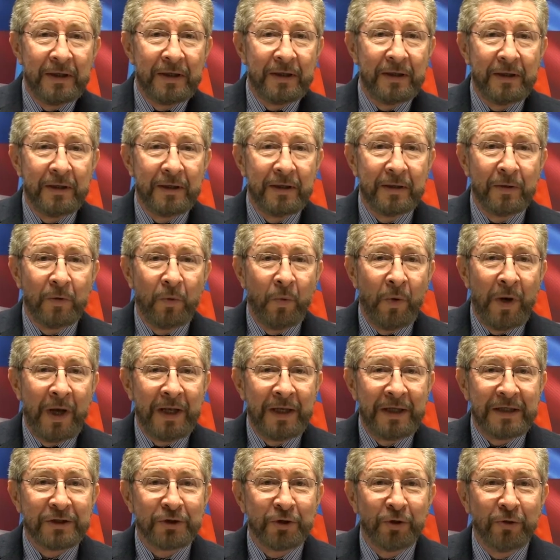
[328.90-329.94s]
eh,
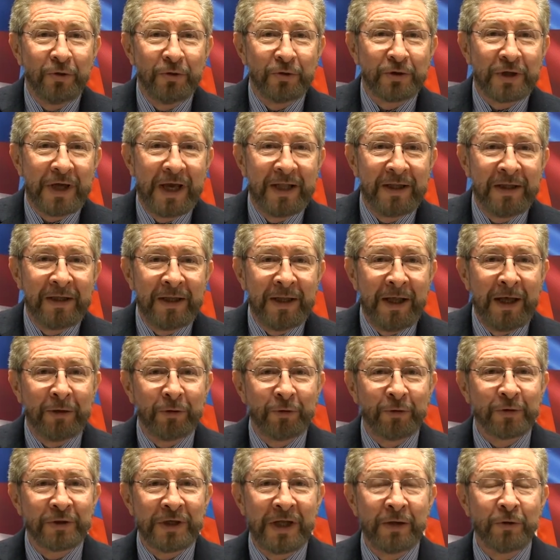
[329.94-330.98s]
cuáles son los
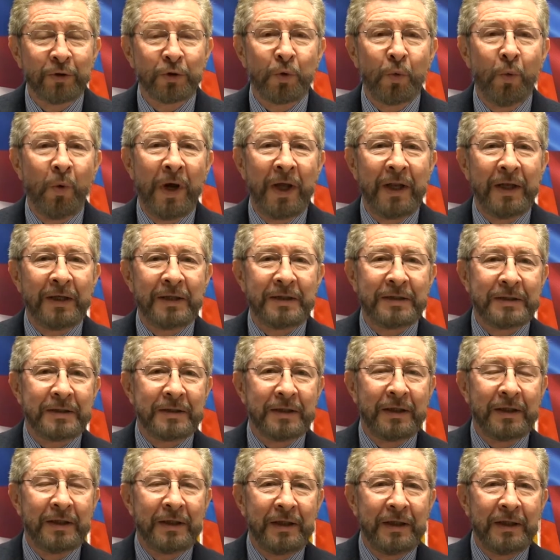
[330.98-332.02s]
candidatos a los cuales
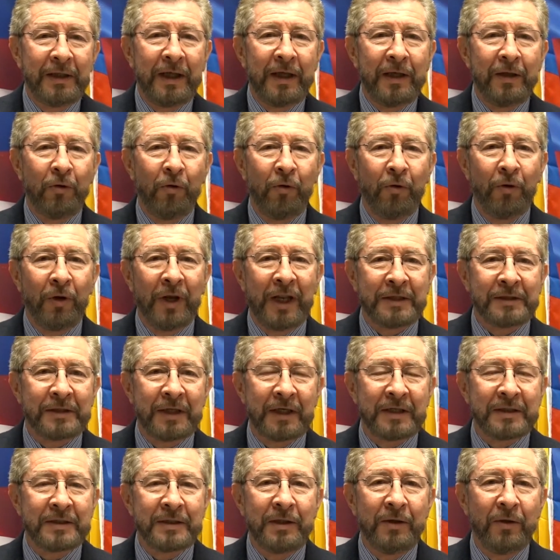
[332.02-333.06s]
el dinero o las
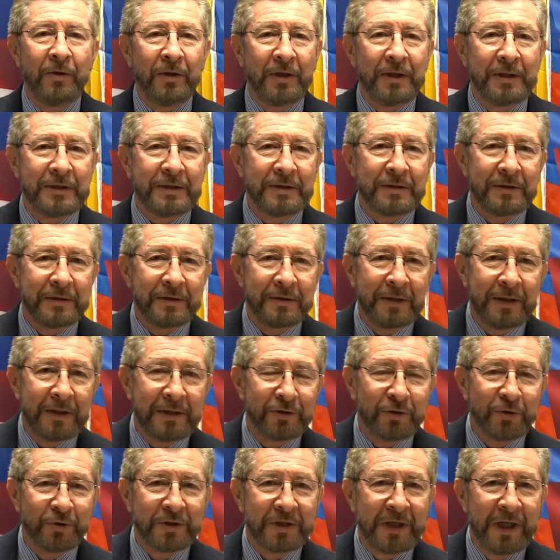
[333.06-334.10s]
acciones
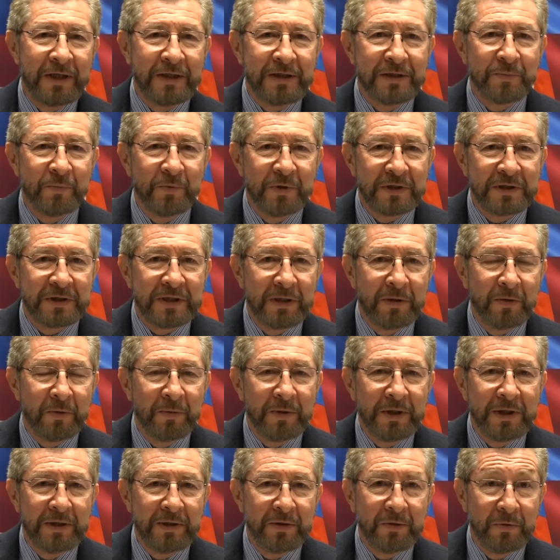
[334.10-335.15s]
del socialismo del
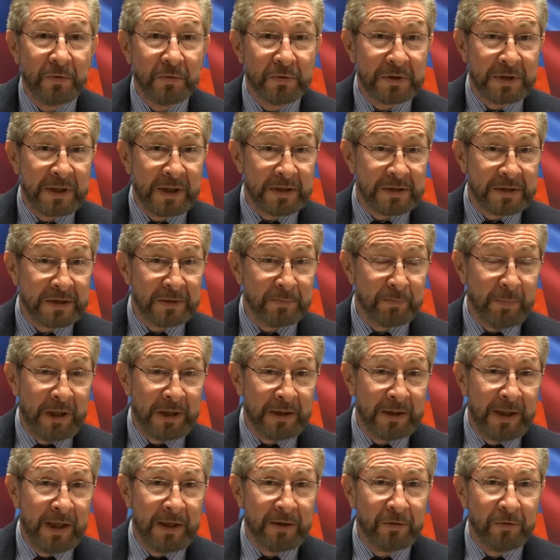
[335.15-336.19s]
siglo XXI está
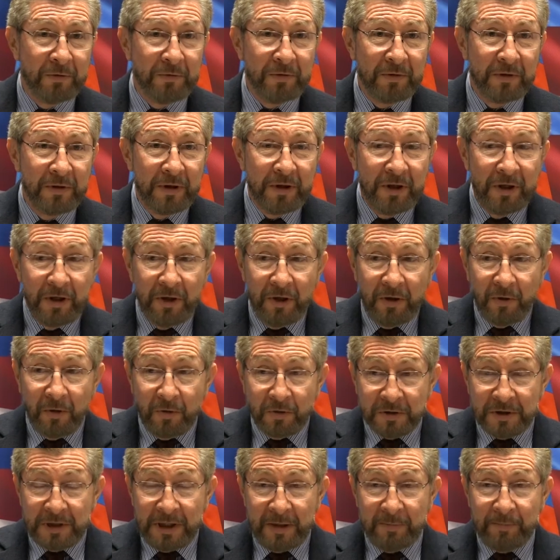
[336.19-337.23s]
respaldando,
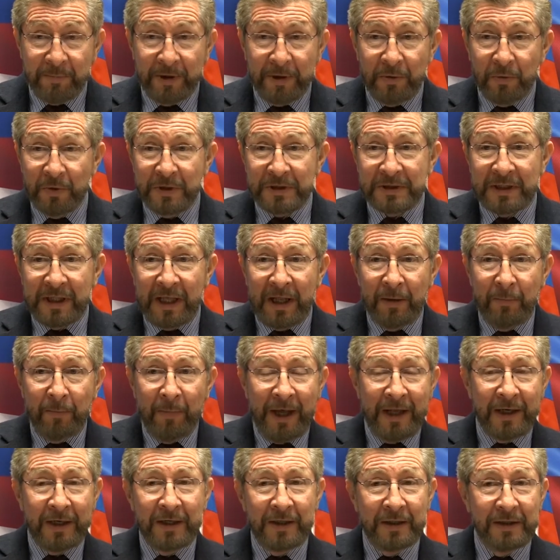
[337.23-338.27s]
o si el Perú está al
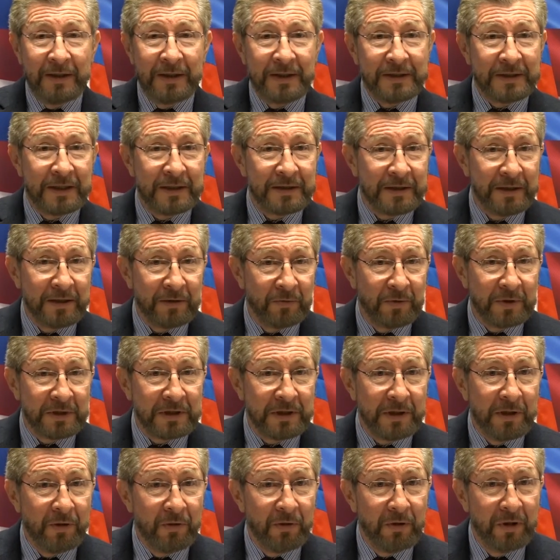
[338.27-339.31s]
margen de esa
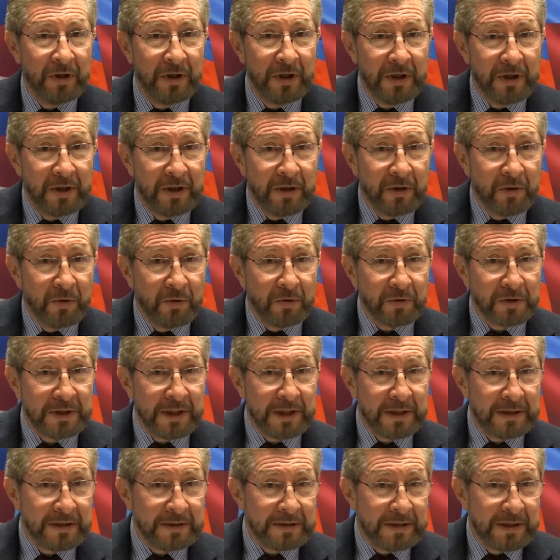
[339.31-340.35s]
situación,
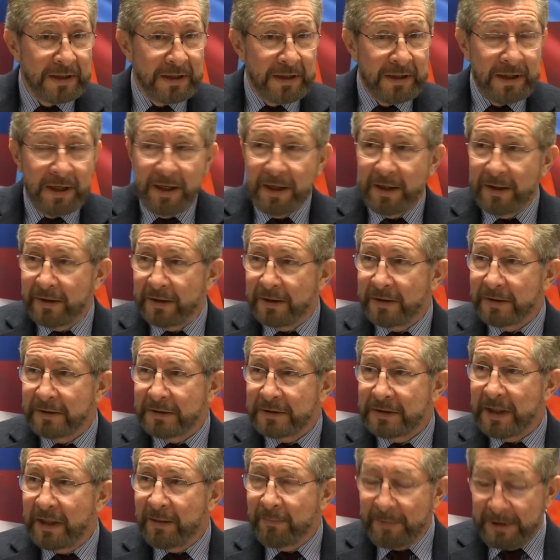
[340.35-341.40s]
cosa que sería eh,
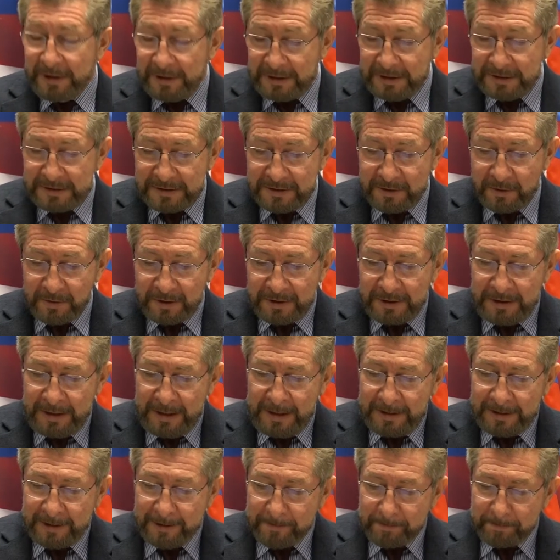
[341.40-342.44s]
realmente
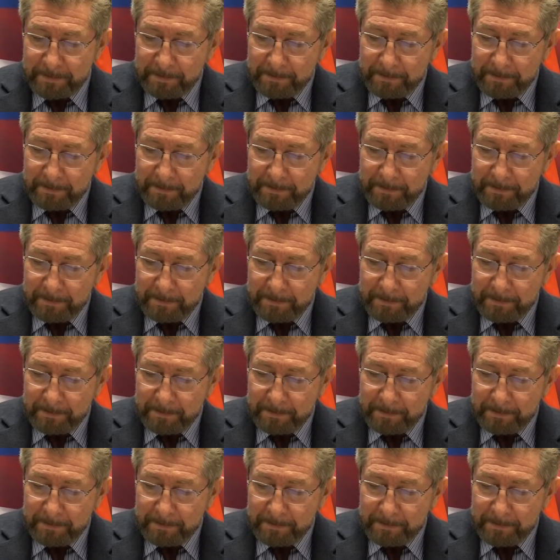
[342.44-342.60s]
extraordinaria.